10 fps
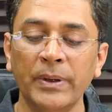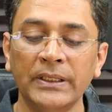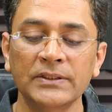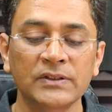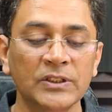
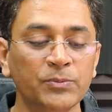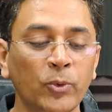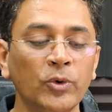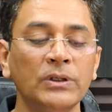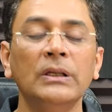ब्रिटिश
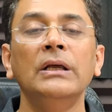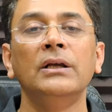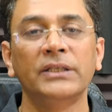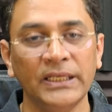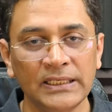स्पोर्ट
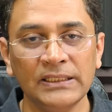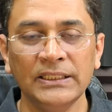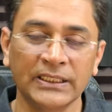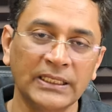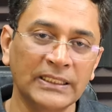कि
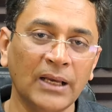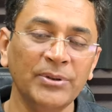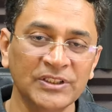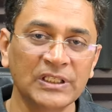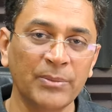ये किताब है
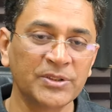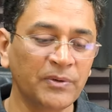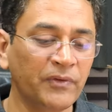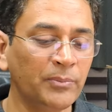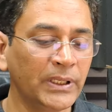जिसके बेस पे
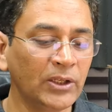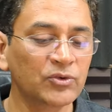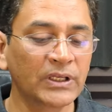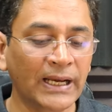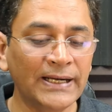फिल्म बनी
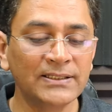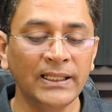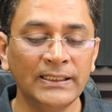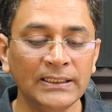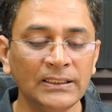उसके राइट्स ले
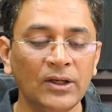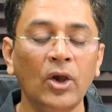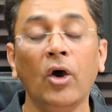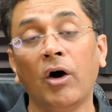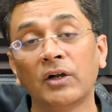लिए हैं
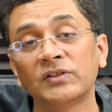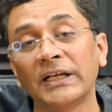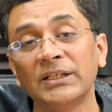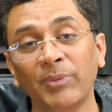और साथ ही